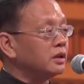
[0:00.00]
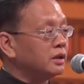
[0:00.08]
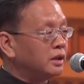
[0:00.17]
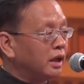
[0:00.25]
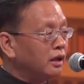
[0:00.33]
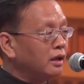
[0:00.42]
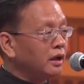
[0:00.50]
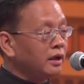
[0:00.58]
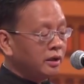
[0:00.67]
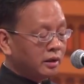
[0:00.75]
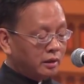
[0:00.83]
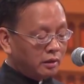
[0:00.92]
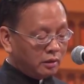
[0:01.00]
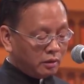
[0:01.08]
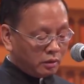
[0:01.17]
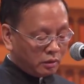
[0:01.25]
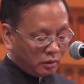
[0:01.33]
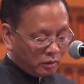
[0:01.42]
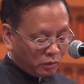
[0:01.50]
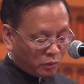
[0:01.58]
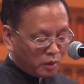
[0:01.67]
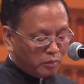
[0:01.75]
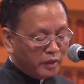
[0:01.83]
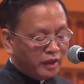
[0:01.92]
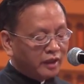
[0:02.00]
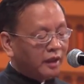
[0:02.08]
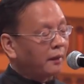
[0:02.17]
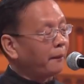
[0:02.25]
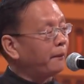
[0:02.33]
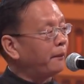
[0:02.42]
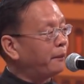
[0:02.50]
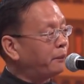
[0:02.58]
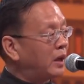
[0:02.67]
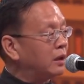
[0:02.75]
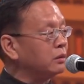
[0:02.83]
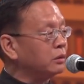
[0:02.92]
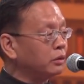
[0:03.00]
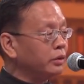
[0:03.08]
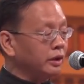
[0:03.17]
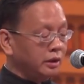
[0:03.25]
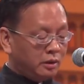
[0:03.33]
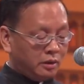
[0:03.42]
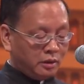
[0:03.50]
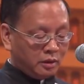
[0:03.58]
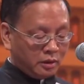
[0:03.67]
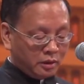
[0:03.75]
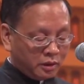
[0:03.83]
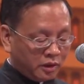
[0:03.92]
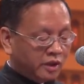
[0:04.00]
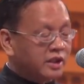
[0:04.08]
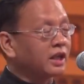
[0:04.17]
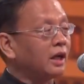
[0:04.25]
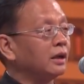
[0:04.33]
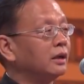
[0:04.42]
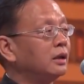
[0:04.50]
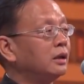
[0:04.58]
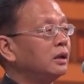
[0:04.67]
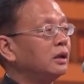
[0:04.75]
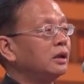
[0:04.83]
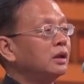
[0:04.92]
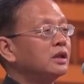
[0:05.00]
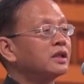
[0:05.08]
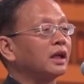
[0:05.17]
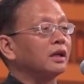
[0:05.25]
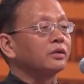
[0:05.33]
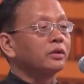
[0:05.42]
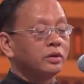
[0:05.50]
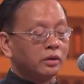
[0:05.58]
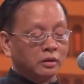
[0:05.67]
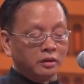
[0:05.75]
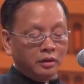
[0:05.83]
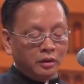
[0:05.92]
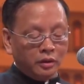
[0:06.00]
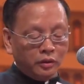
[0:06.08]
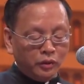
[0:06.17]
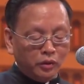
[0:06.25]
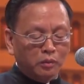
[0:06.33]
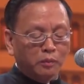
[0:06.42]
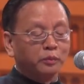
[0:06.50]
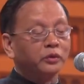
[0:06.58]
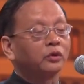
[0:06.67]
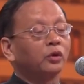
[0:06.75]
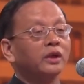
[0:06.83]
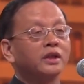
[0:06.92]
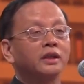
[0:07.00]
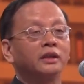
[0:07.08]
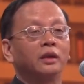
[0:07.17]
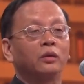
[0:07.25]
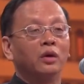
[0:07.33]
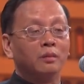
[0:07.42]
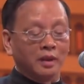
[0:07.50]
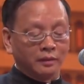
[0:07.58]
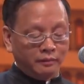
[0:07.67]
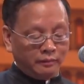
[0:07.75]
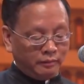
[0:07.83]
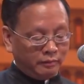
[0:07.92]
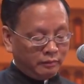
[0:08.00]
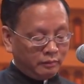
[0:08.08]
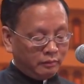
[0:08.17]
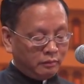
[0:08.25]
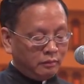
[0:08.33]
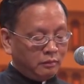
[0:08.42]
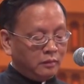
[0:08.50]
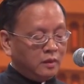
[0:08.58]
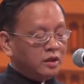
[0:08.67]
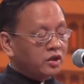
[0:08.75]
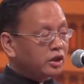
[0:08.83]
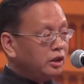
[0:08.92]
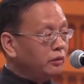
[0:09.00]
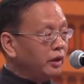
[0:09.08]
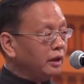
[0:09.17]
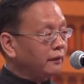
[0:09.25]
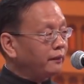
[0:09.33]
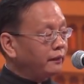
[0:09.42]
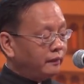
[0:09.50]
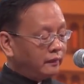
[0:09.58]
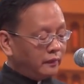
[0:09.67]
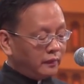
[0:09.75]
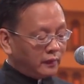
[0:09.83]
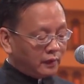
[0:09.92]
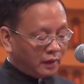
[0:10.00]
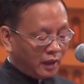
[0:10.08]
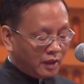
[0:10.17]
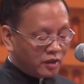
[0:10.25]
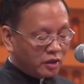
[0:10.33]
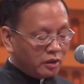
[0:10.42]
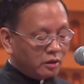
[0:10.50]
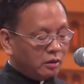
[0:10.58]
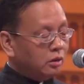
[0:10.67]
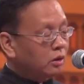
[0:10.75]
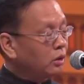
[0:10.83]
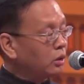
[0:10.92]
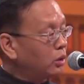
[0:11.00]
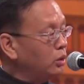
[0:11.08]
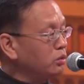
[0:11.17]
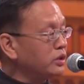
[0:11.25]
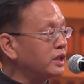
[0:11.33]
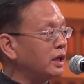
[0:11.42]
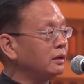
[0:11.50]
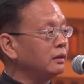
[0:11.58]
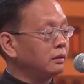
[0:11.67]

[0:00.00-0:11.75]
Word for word: 人类文明的宝贵遗产，闪烁着永不褪色的光芒。是因为它是共商、